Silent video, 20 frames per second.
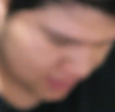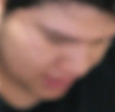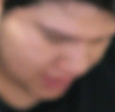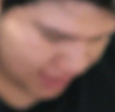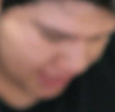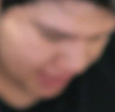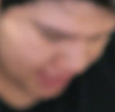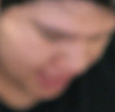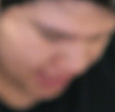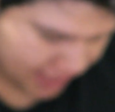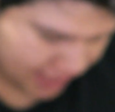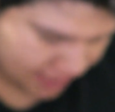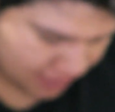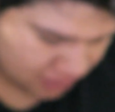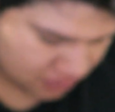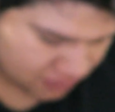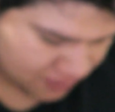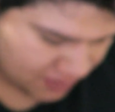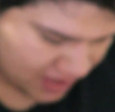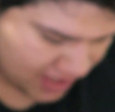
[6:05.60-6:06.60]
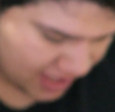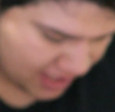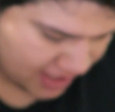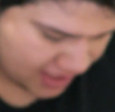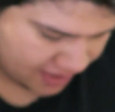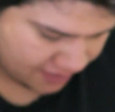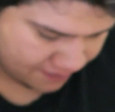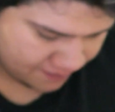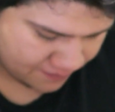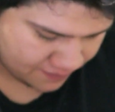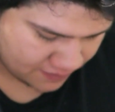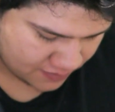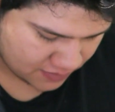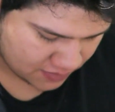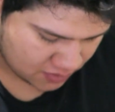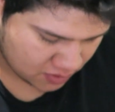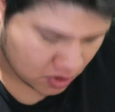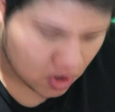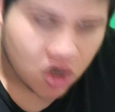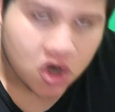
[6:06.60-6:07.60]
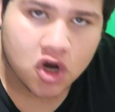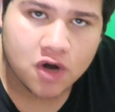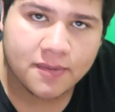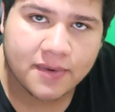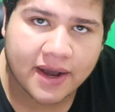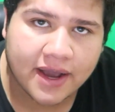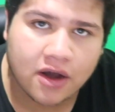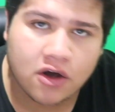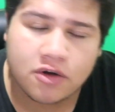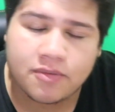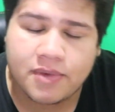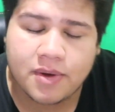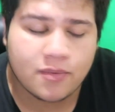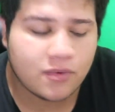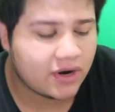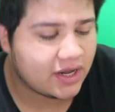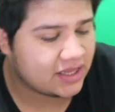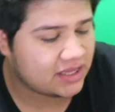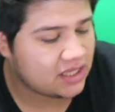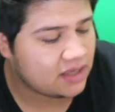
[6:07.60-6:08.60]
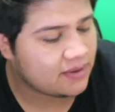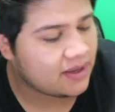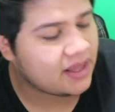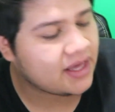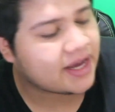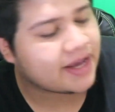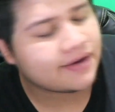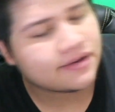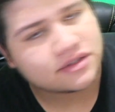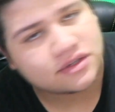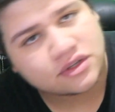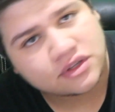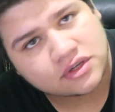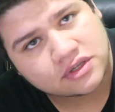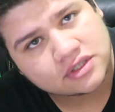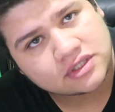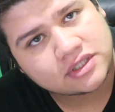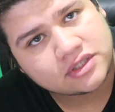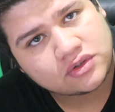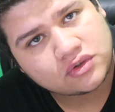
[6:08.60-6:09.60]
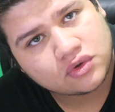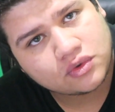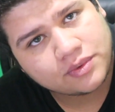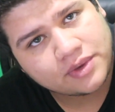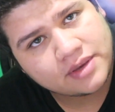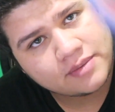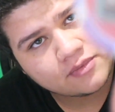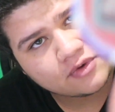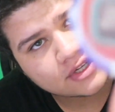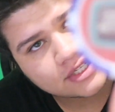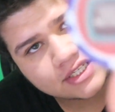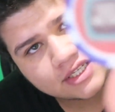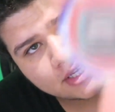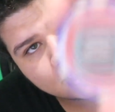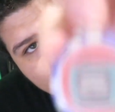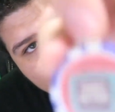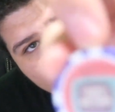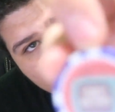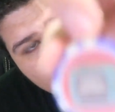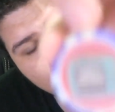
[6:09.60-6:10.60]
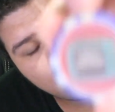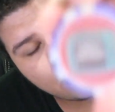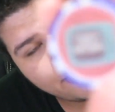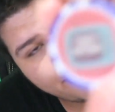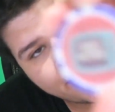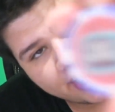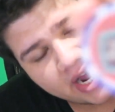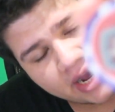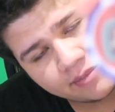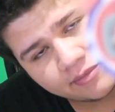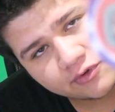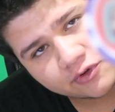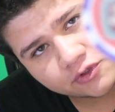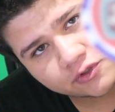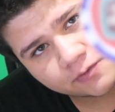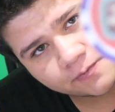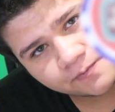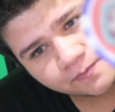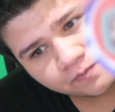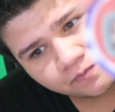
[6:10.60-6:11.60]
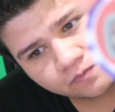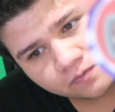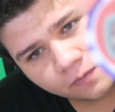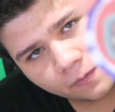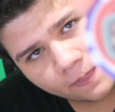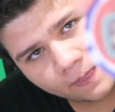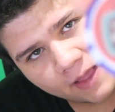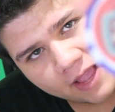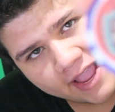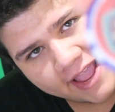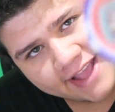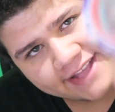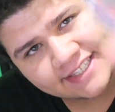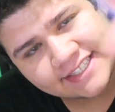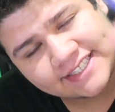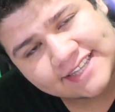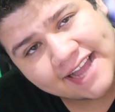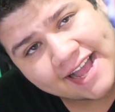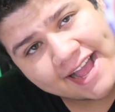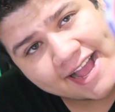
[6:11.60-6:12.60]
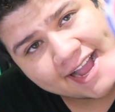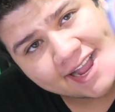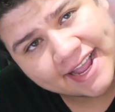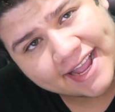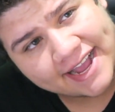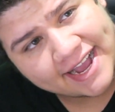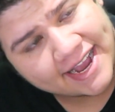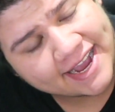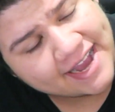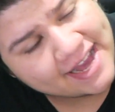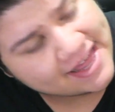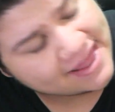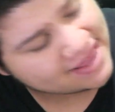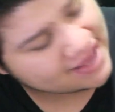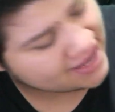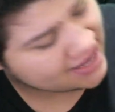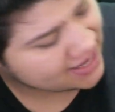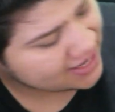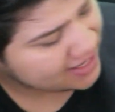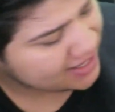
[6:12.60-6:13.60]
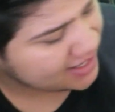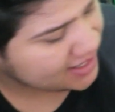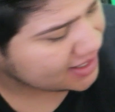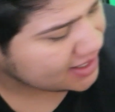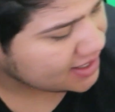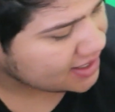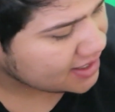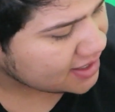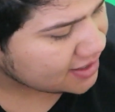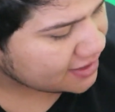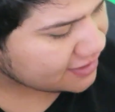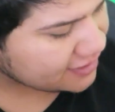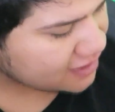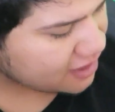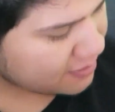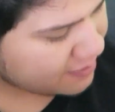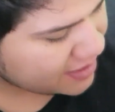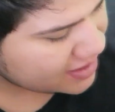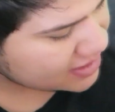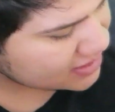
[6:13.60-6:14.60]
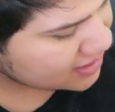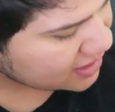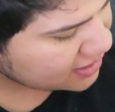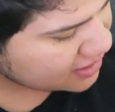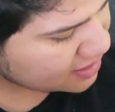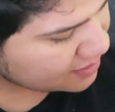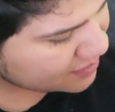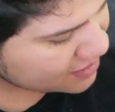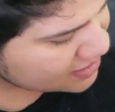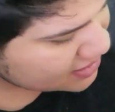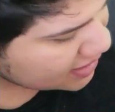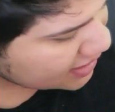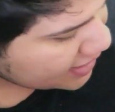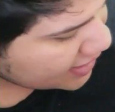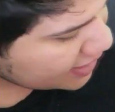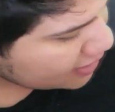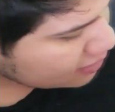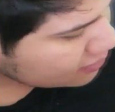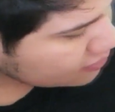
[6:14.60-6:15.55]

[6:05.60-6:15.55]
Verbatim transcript: que, nos viene. Como que conmemorativa de que nosotros tuvimos, compramos esta caja de, de mes de enero,